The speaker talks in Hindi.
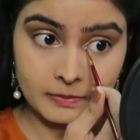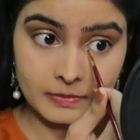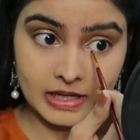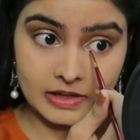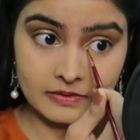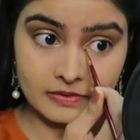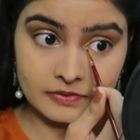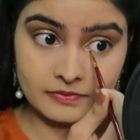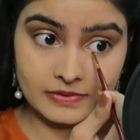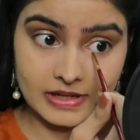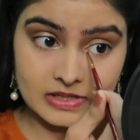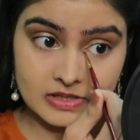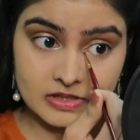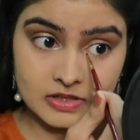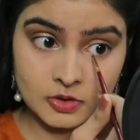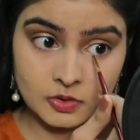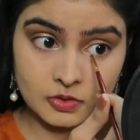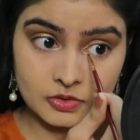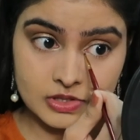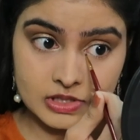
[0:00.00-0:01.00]
मैं इवन
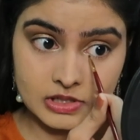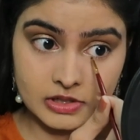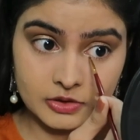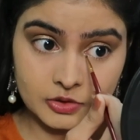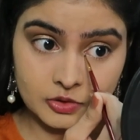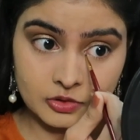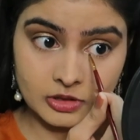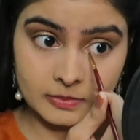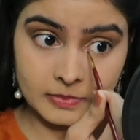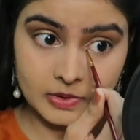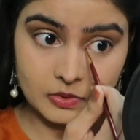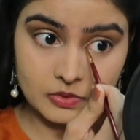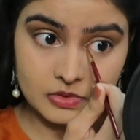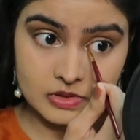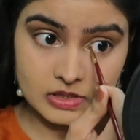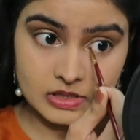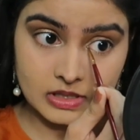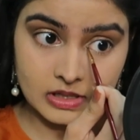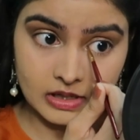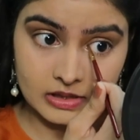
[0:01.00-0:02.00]
वेस्टर्न लुक्स करती हूँ ना मैं
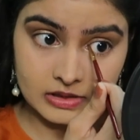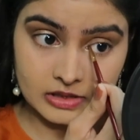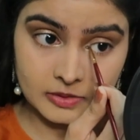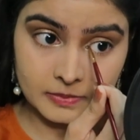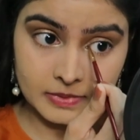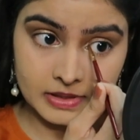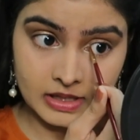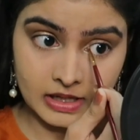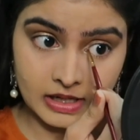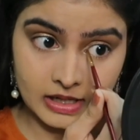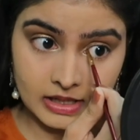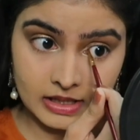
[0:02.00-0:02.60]
उसके अंदर भी